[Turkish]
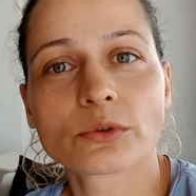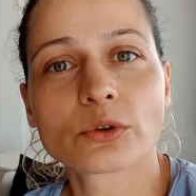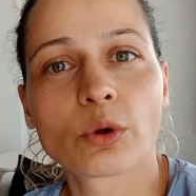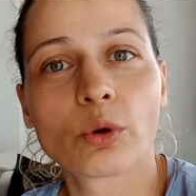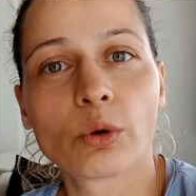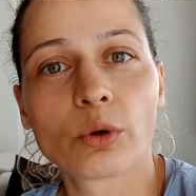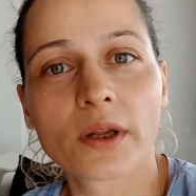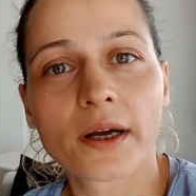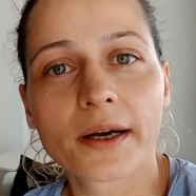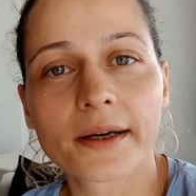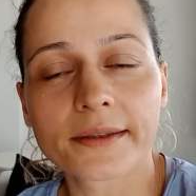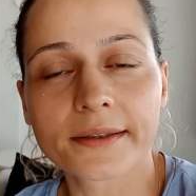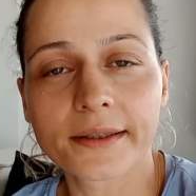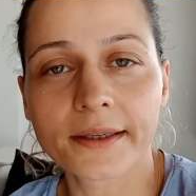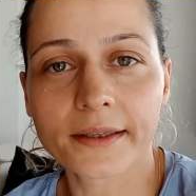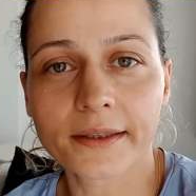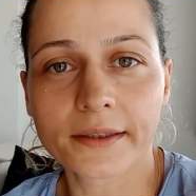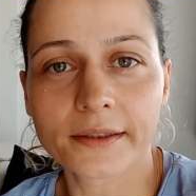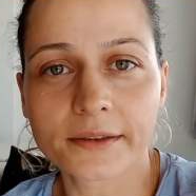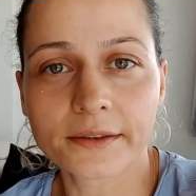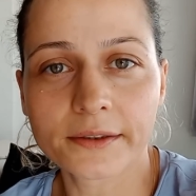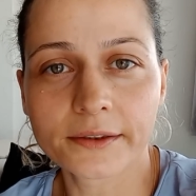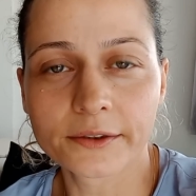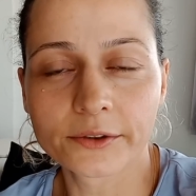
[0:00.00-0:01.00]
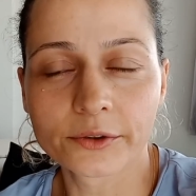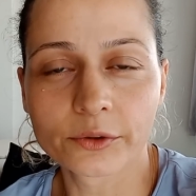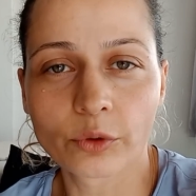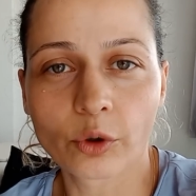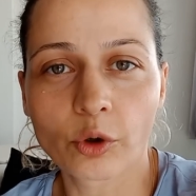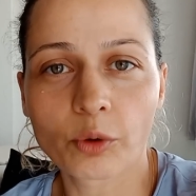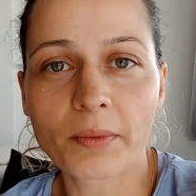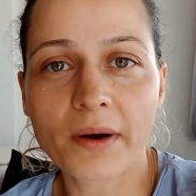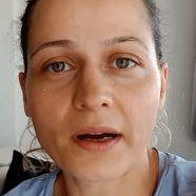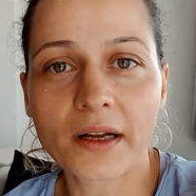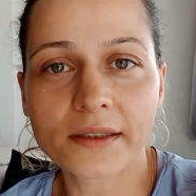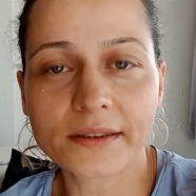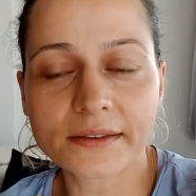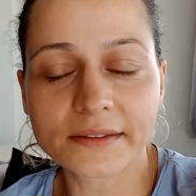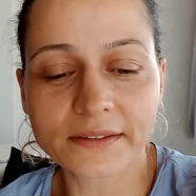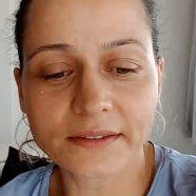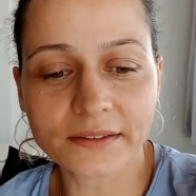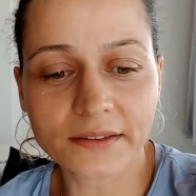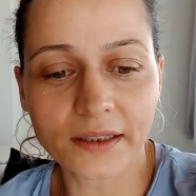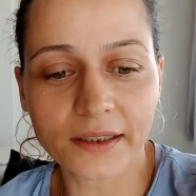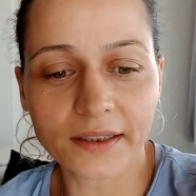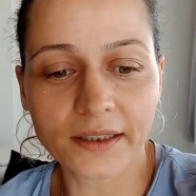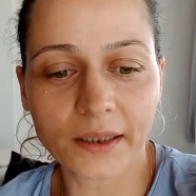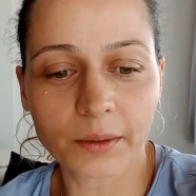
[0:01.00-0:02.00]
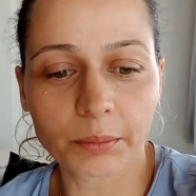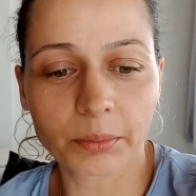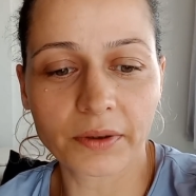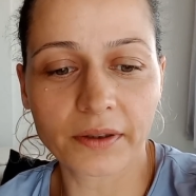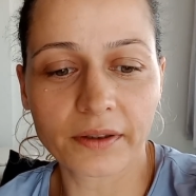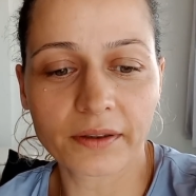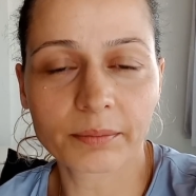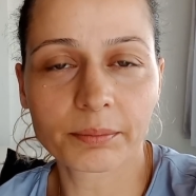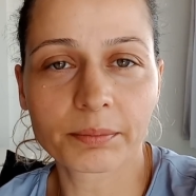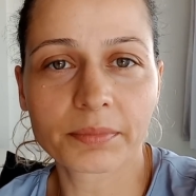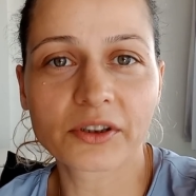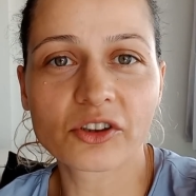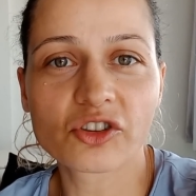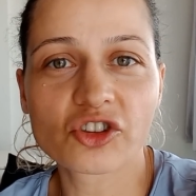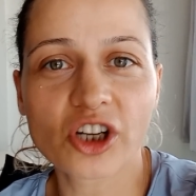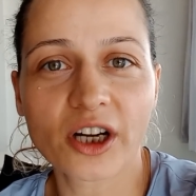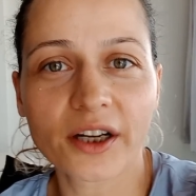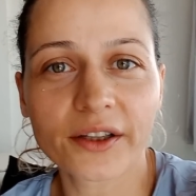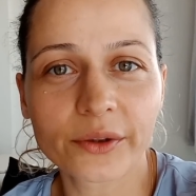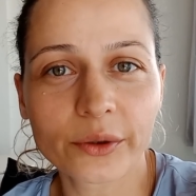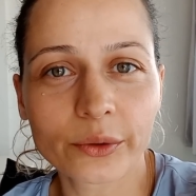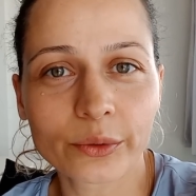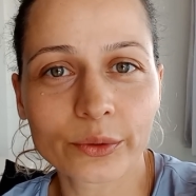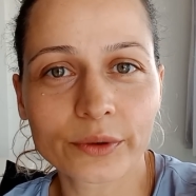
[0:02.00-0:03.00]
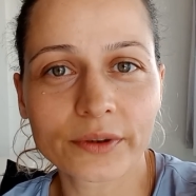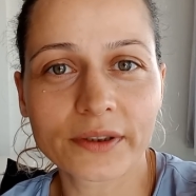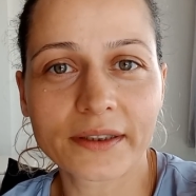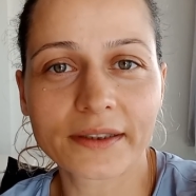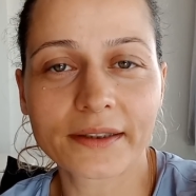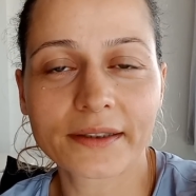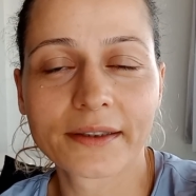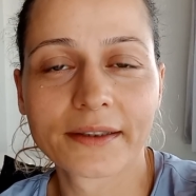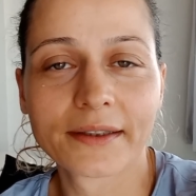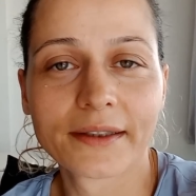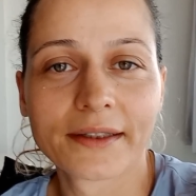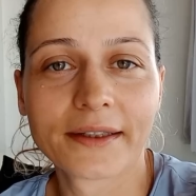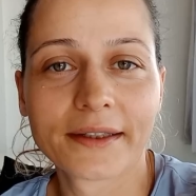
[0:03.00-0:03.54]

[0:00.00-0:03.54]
kolay değil. Normal insan gibi bir canlı o da.